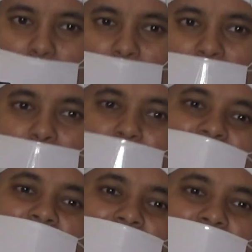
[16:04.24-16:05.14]
स्वीकार
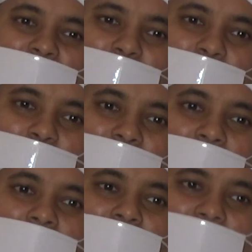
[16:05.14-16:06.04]
भाव में सहन करती
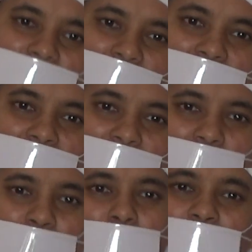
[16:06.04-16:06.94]
हो या
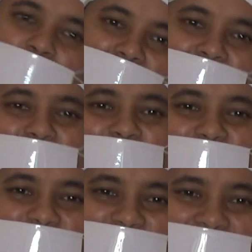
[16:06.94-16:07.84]
सेंड करने के बाद
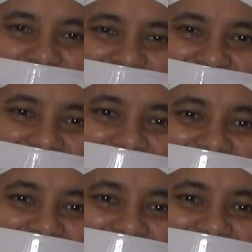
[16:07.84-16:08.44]
सुनाती जरूर हो